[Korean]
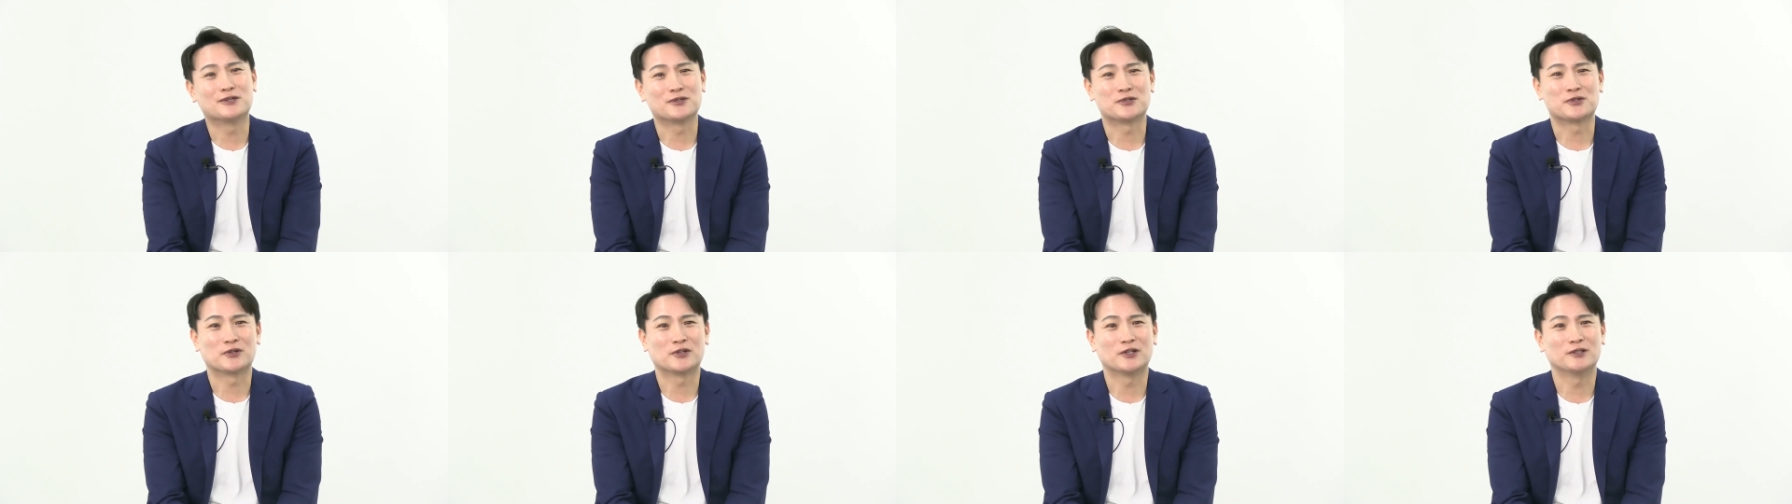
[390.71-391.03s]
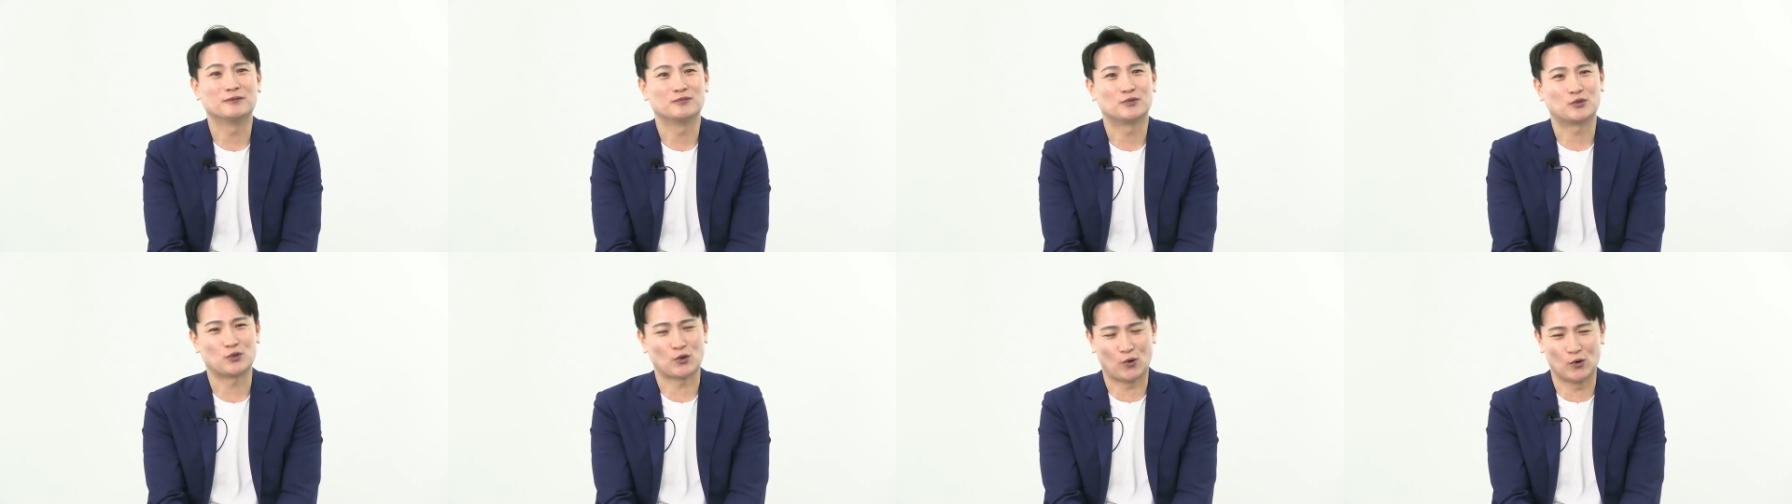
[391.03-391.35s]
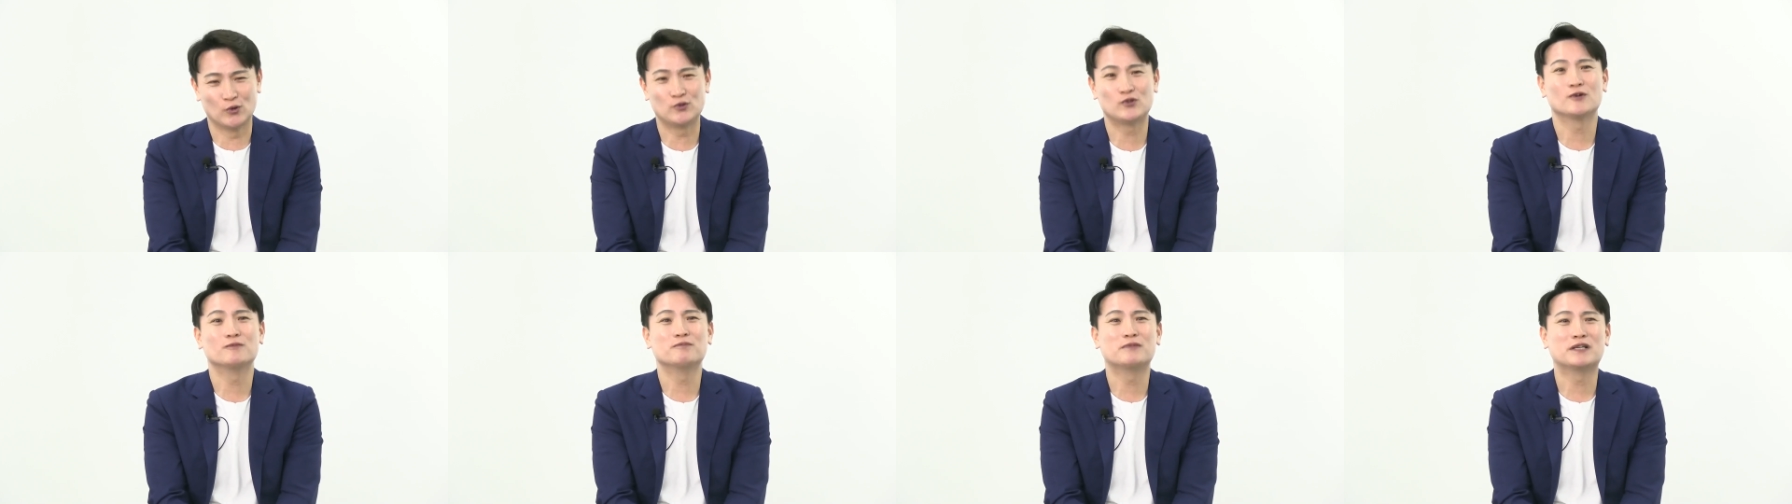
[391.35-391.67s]
것처럼
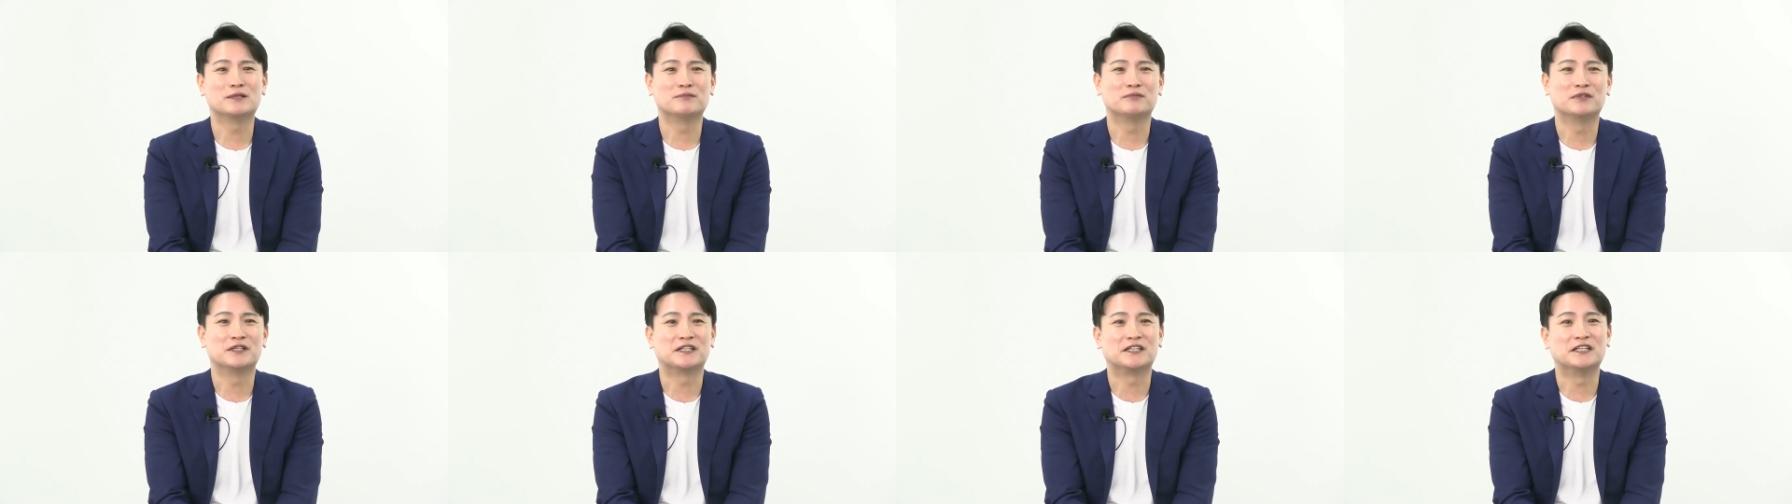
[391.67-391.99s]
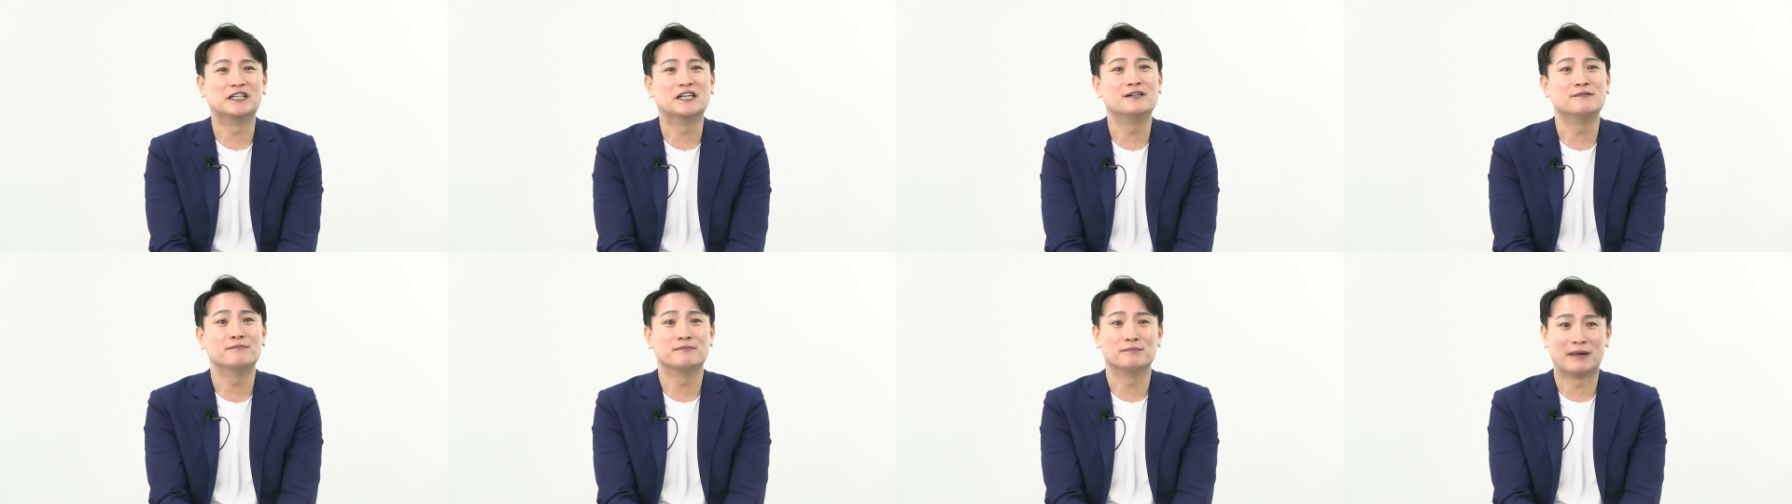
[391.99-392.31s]
좋은 선배님들이 길을